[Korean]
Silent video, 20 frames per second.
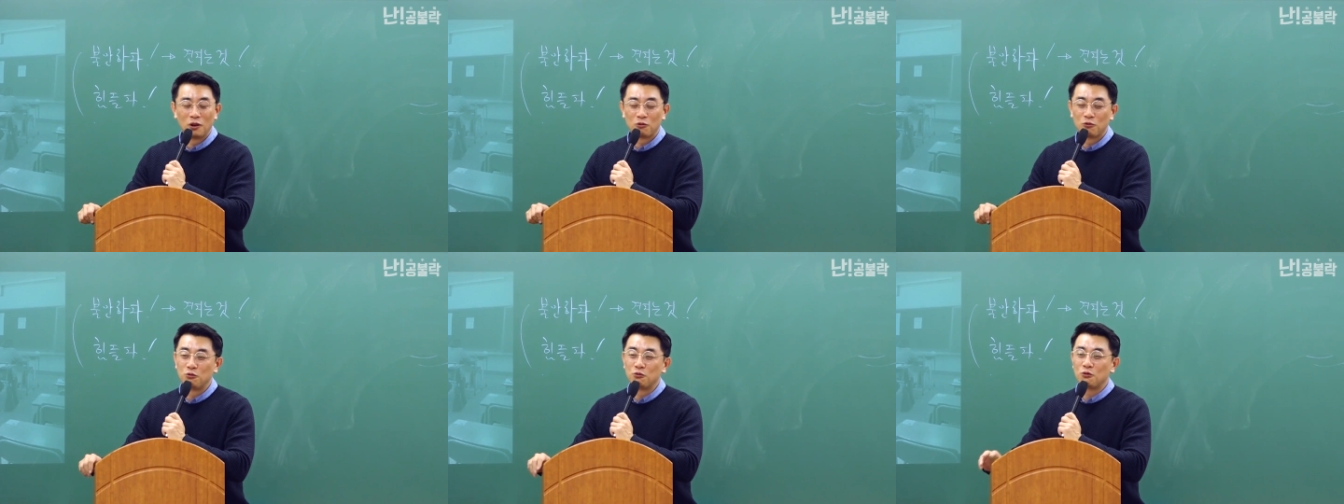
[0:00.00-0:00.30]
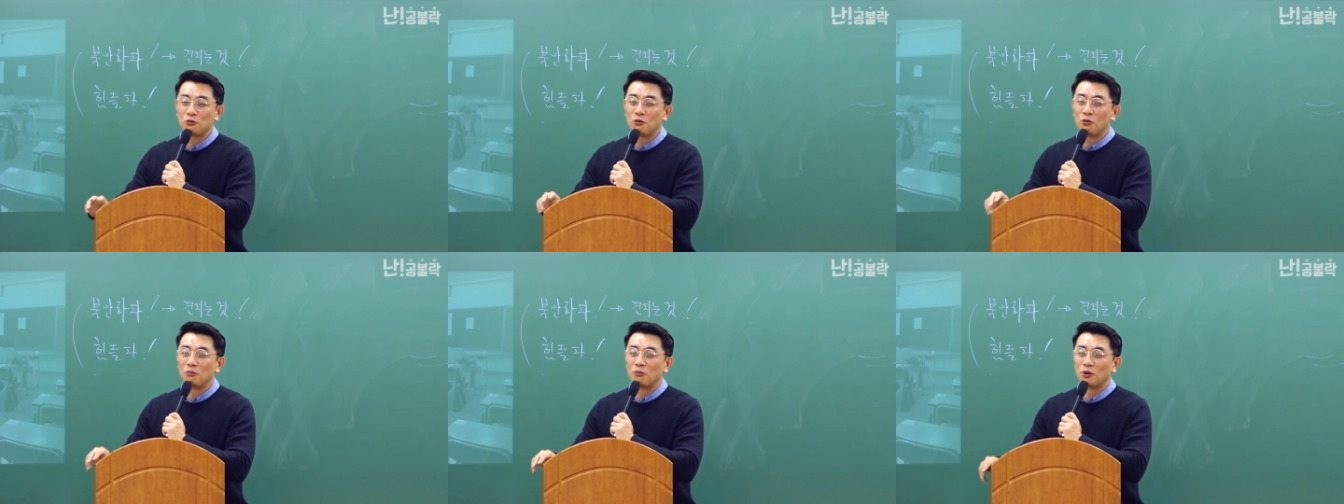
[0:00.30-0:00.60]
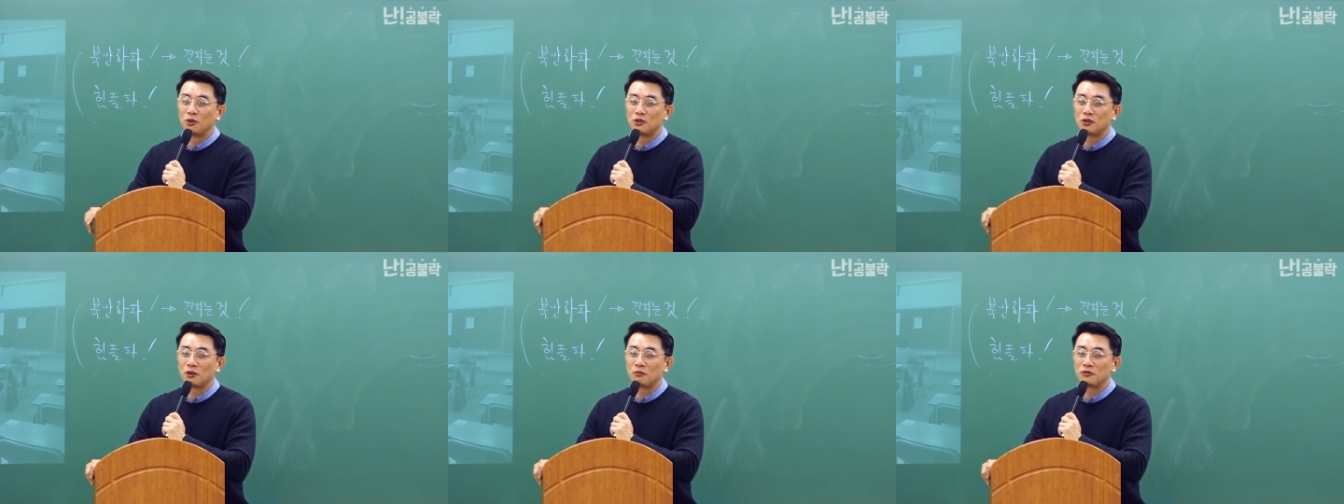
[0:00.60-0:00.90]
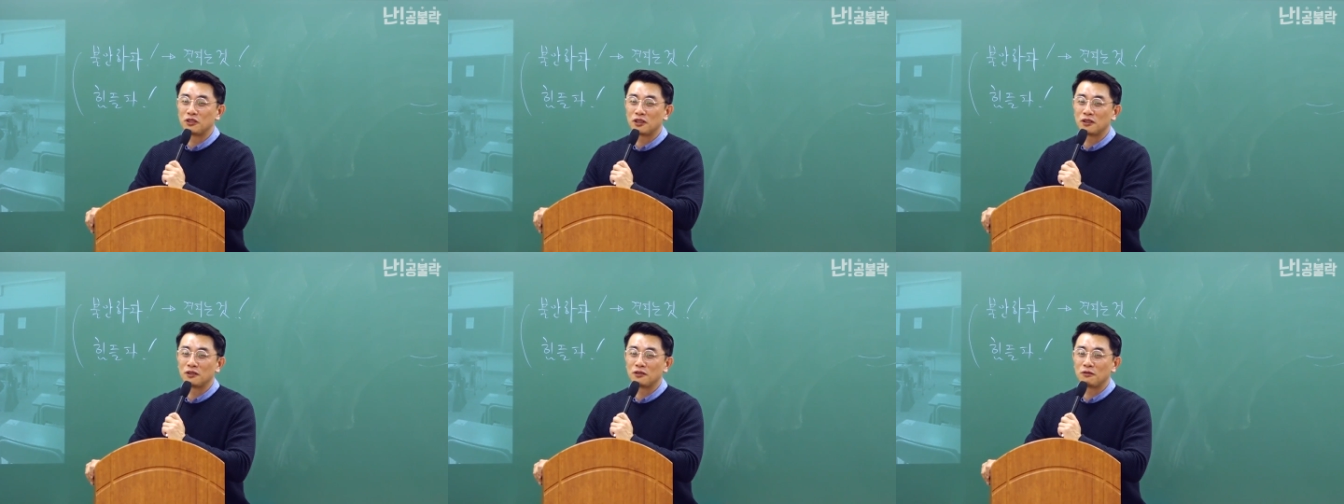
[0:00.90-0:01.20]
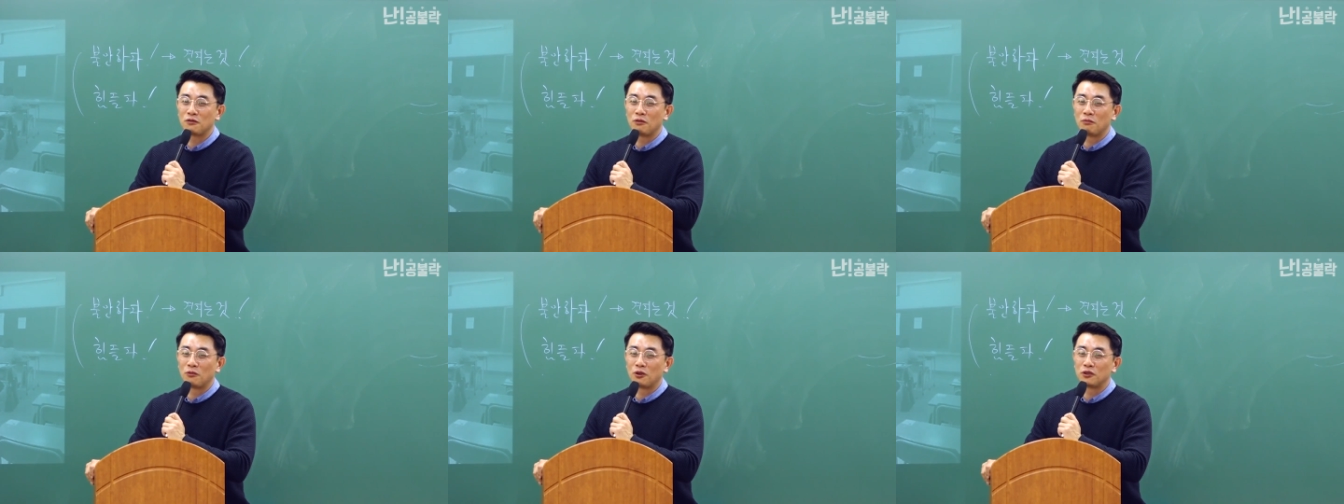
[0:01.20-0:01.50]
9급 공무원 시험,
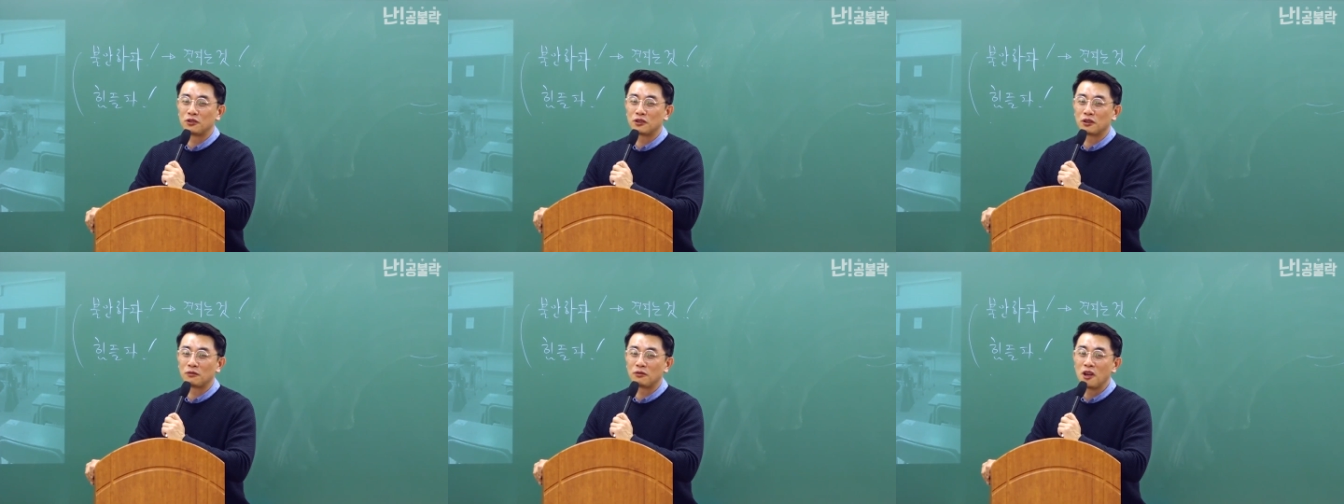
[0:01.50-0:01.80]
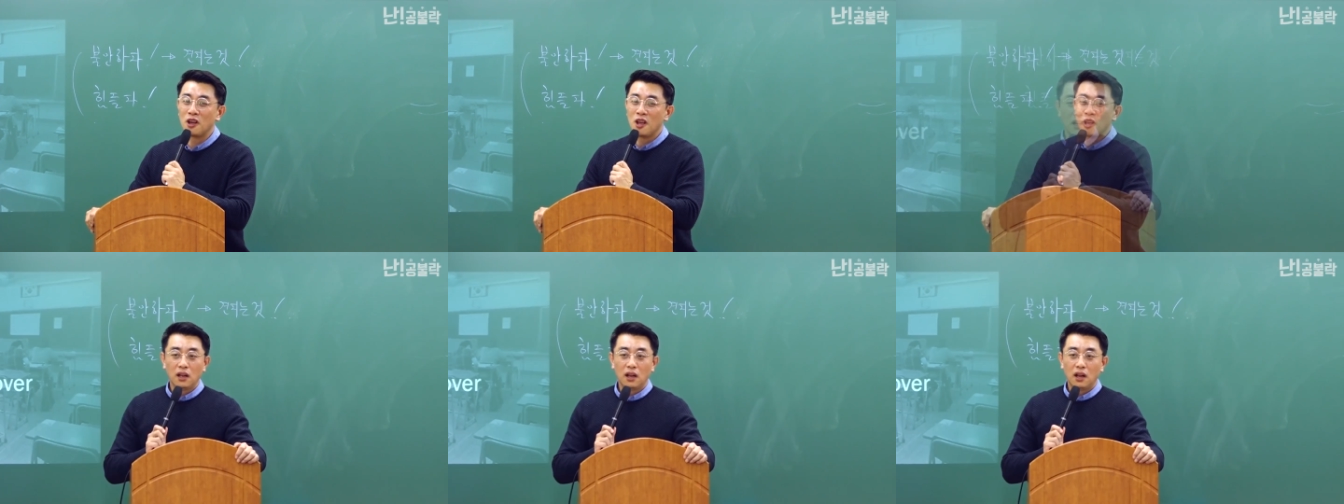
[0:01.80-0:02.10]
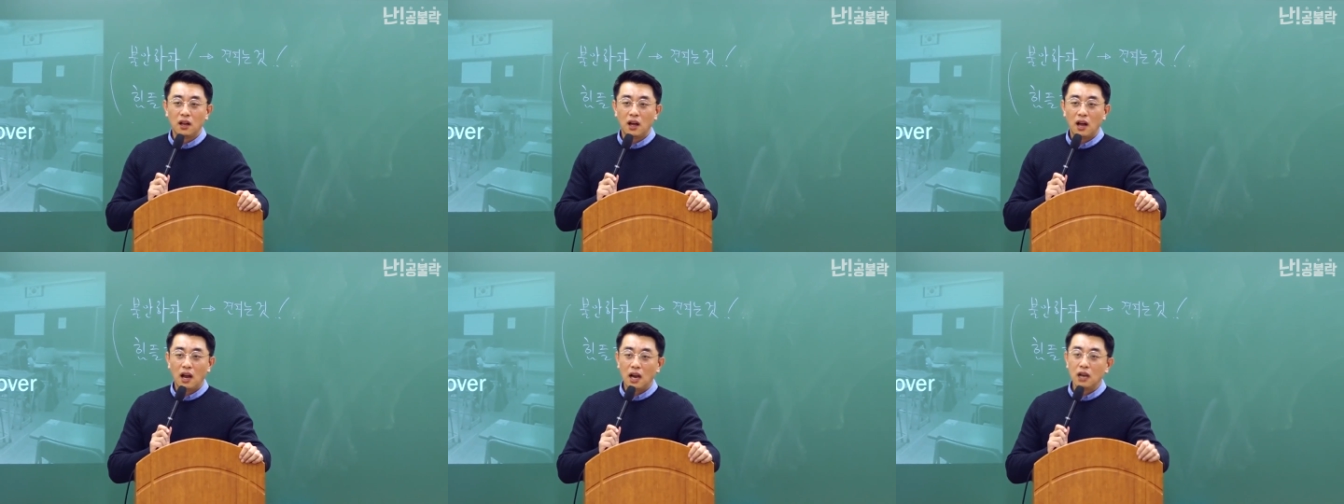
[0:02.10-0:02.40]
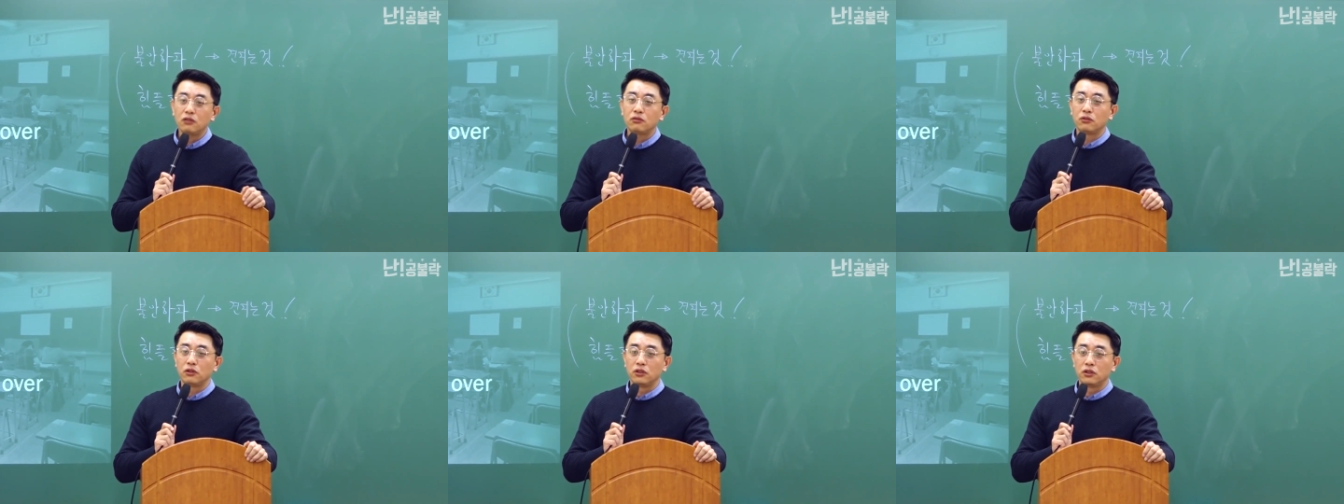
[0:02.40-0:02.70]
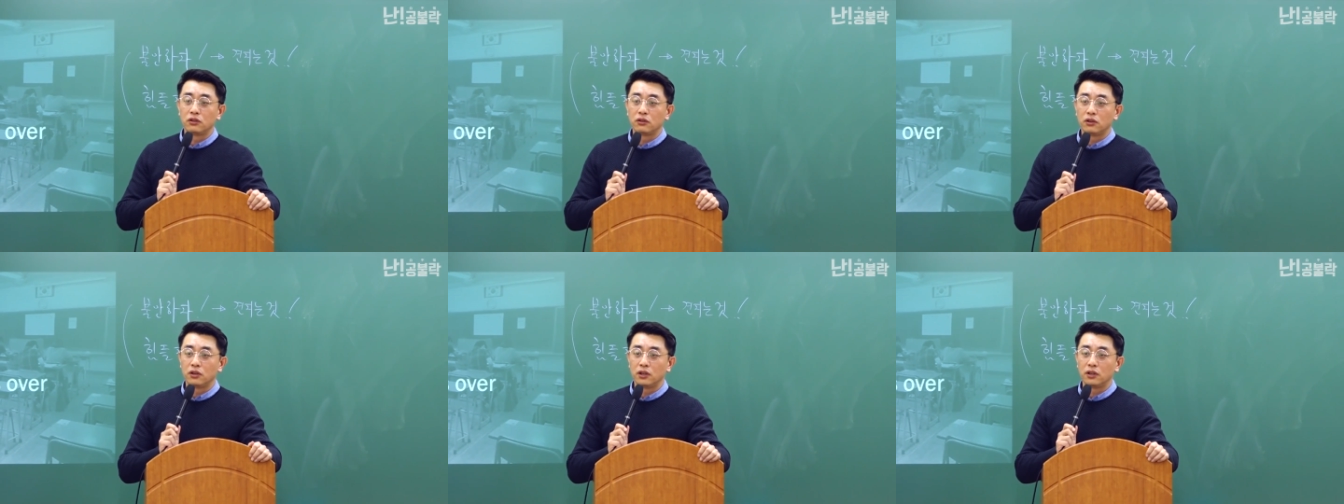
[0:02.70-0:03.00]
7급 공무원 시험 할 수
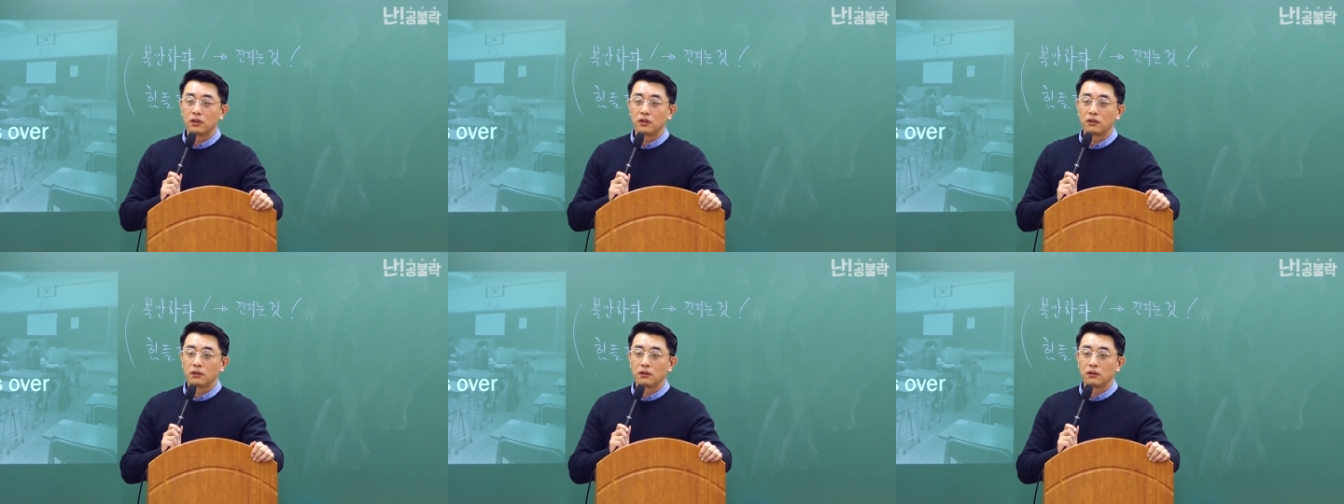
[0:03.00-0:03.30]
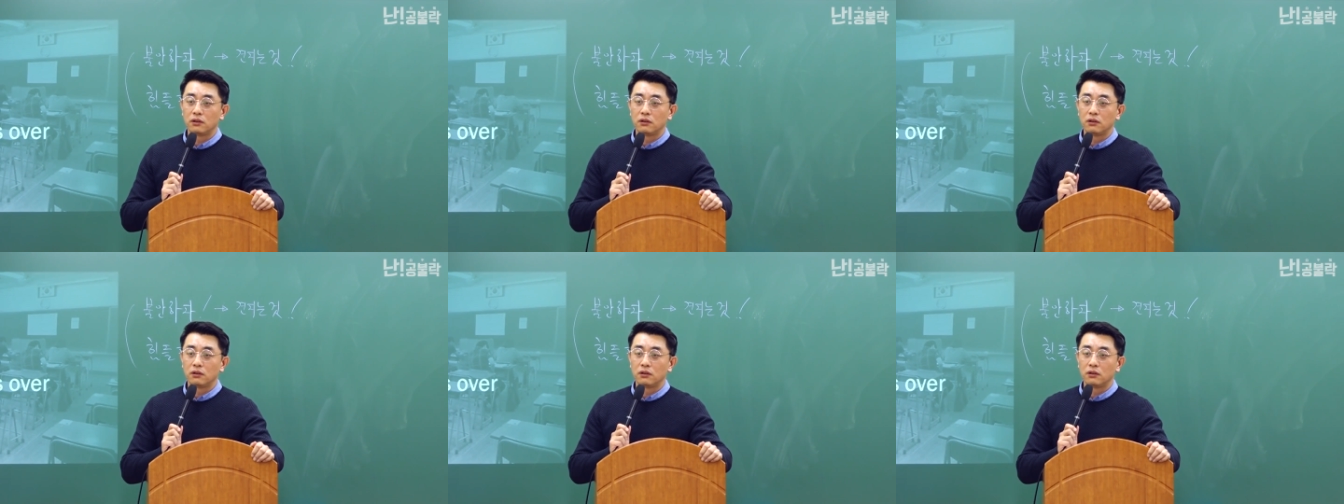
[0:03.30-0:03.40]
있는 거예요.